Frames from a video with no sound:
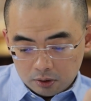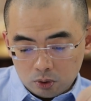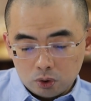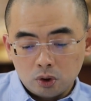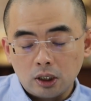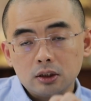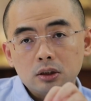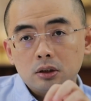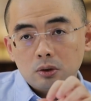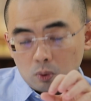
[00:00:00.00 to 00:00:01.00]
就是说呢，
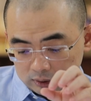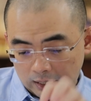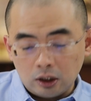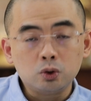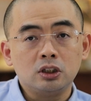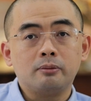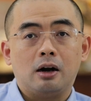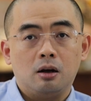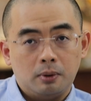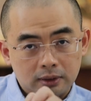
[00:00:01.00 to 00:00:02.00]
我拿到源代
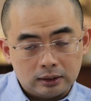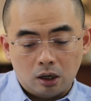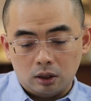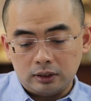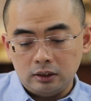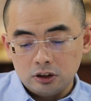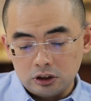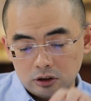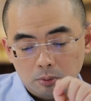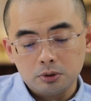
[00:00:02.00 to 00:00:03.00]
码了吗？拿到了，但是
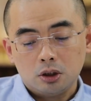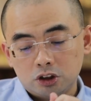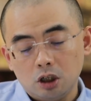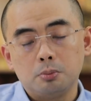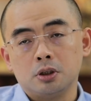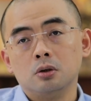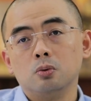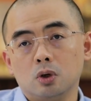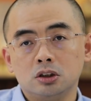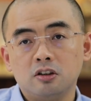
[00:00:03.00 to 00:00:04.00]
你能不能证
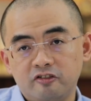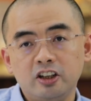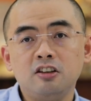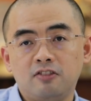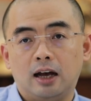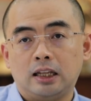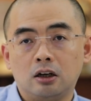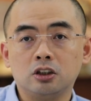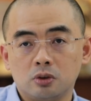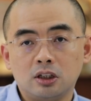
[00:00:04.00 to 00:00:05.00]
明我是非法拿
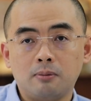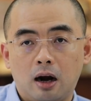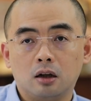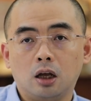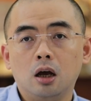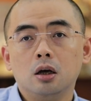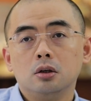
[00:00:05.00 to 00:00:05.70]
到这个源代码的呢？